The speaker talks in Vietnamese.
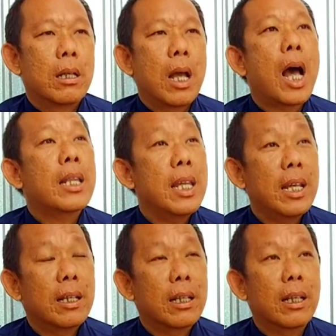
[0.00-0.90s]
hết
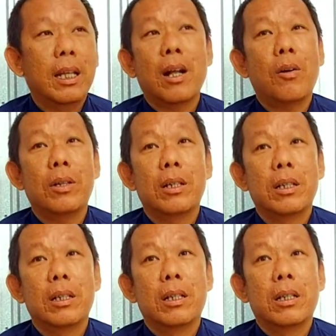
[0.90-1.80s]
duyên thì thôi
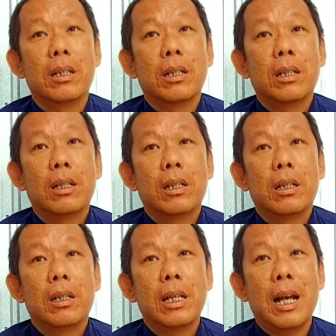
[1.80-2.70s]

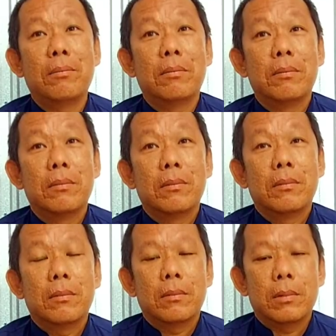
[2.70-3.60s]
thấy không
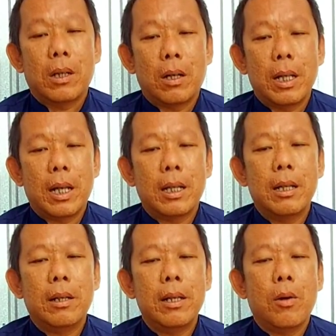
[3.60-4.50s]
rồi á
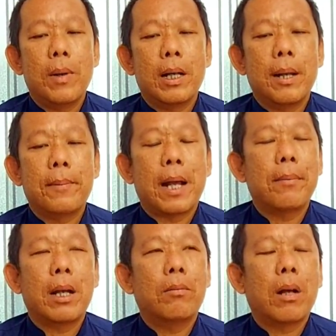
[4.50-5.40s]
nếu thí dụ mình nghiệp trần
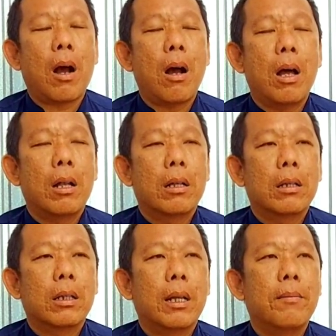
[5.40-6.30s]
mình không có
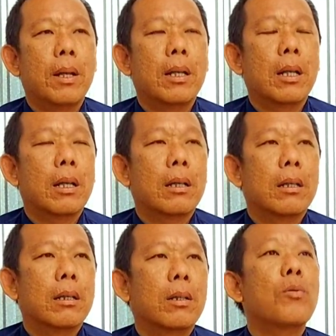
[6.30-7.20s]
thì mình á
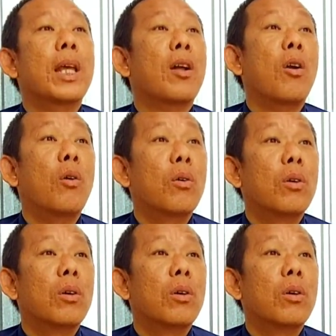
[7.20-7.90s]
tu giải thoát luôn